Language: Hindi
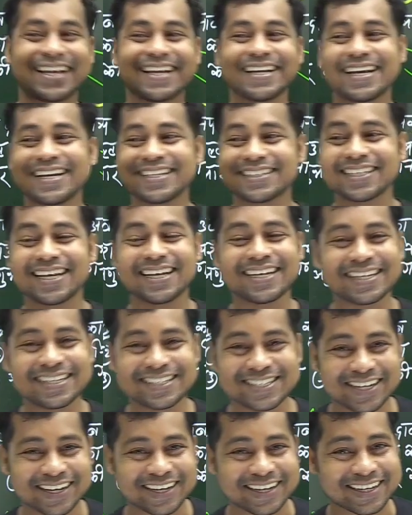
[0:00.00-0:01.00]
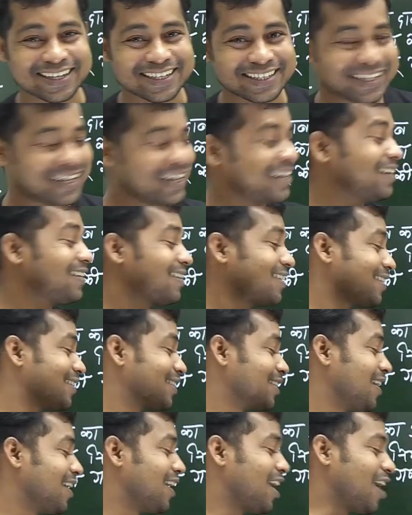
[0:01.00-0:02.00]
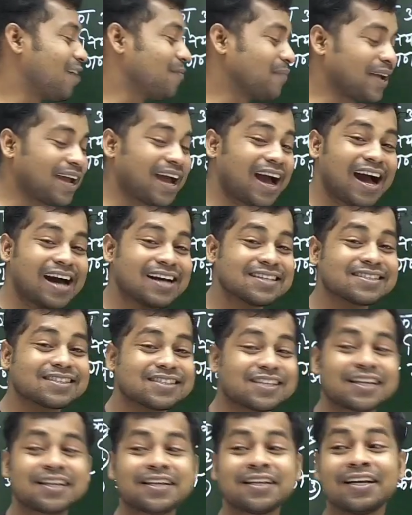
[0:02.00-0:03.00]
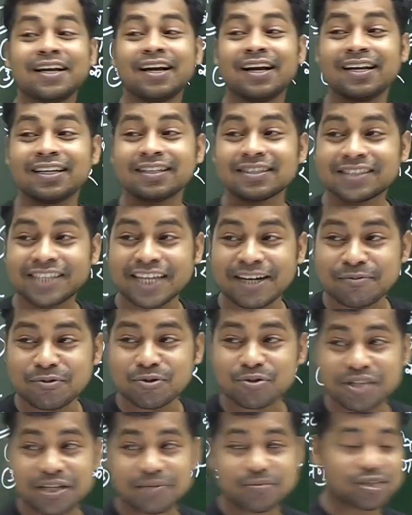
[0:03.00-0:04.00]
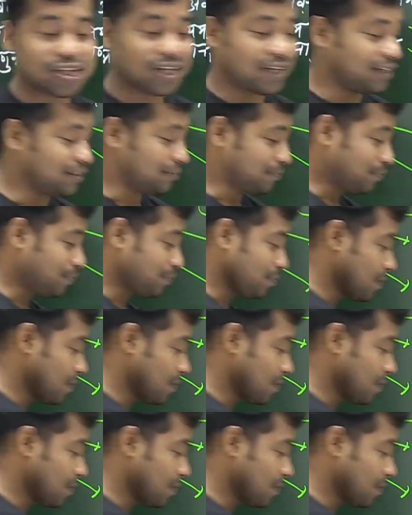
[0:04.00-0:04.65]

लेकिन ऐसा नहीं चलेगा ठीक है हमें आंसर सेम टू सेम चाहिए